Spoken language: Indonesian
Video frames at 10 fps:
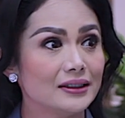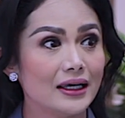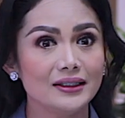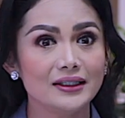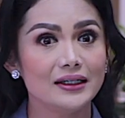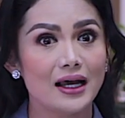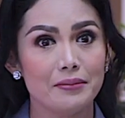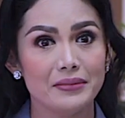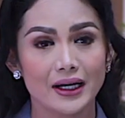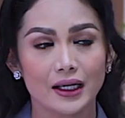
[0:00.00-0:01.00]
Saya tidak
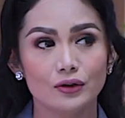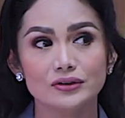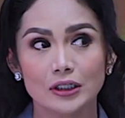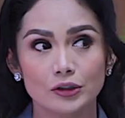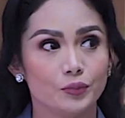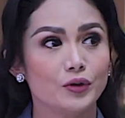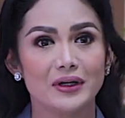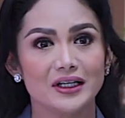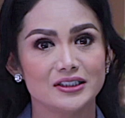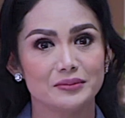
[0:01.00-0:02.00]
merekrut satupun
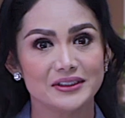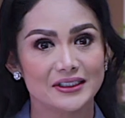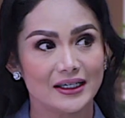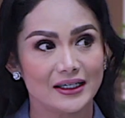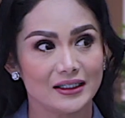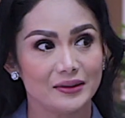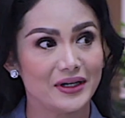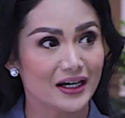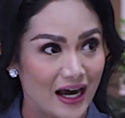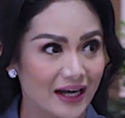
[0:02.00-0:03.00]
manajemen saya di
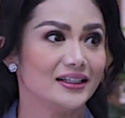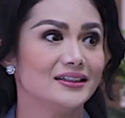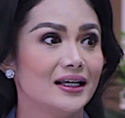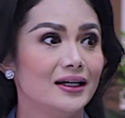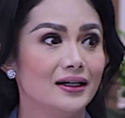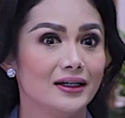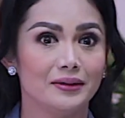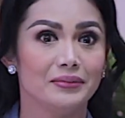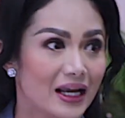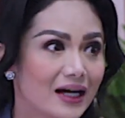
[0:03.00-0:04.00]
bidang keartisan, di
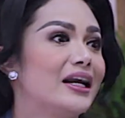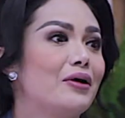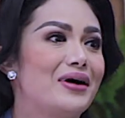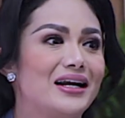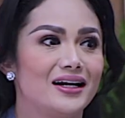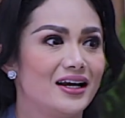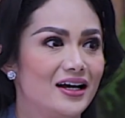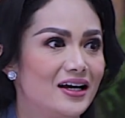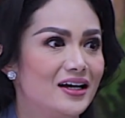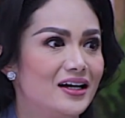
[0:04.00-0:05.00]
bidang kedewanan,
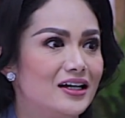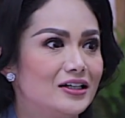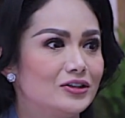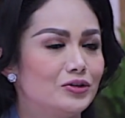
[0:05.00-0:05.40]
hmm.